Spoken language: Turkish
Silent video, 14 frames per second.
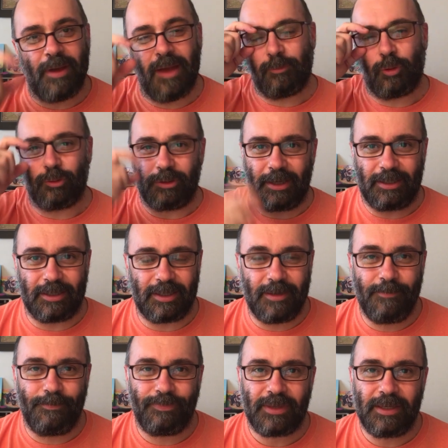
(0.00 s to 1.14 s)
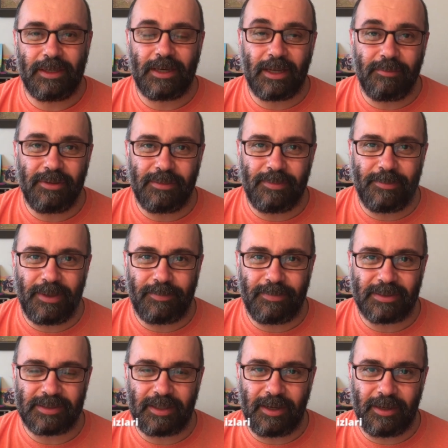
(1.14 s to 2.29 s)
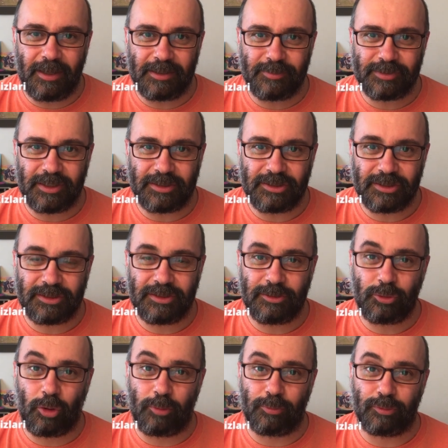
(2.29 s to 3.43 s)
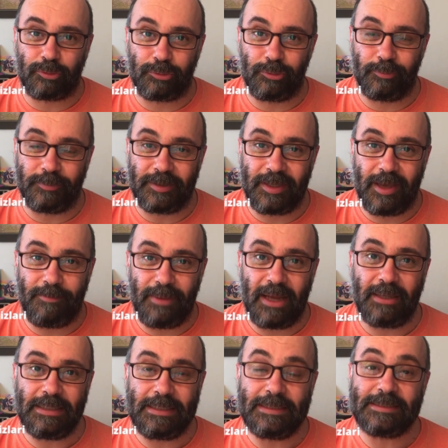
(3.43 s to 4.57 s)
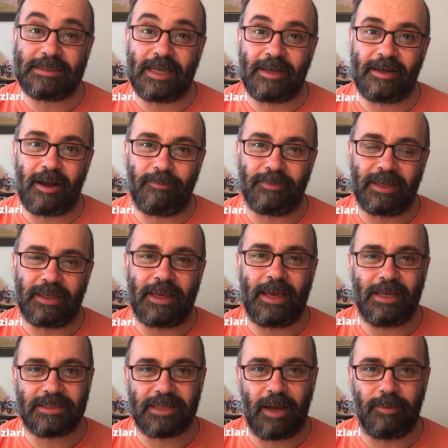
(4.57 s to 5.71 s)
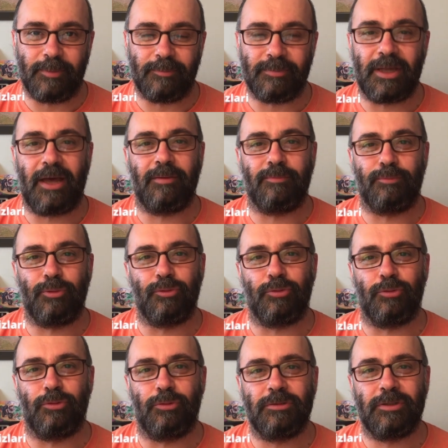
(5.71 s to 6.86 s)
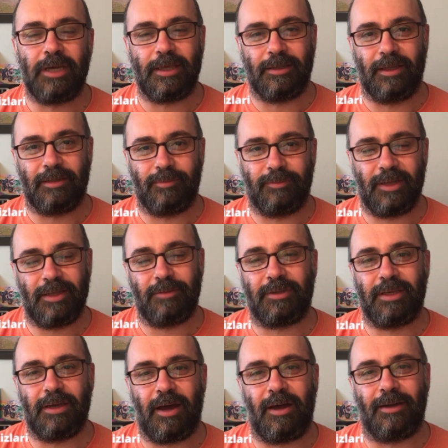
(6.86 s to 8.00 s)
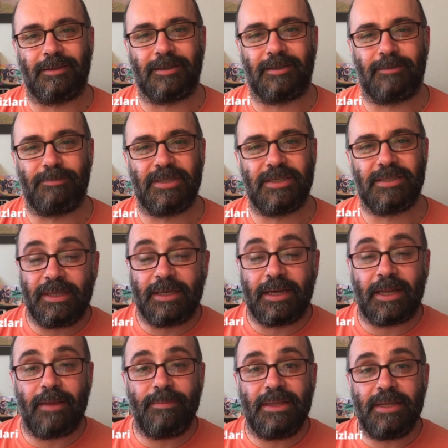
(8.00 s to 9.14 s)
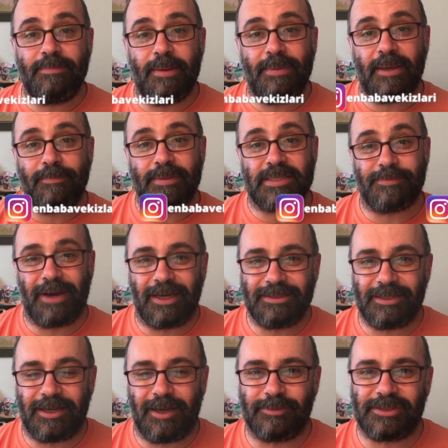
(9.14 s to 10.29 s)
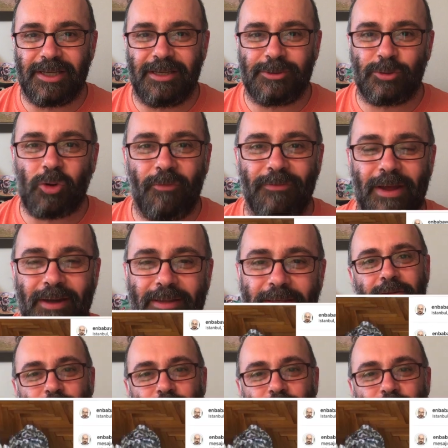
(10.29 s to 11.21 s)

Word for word: Hemen konuya gireyim. Yıkanabilir bebek bezleri hayatımızdan çıktı. Çok mutluyum diye ben Instagram'daki hesabımdan bunu yayınladım. Dedim ki artık biz yıkanabilir bebek bezi maceramıza son verdik.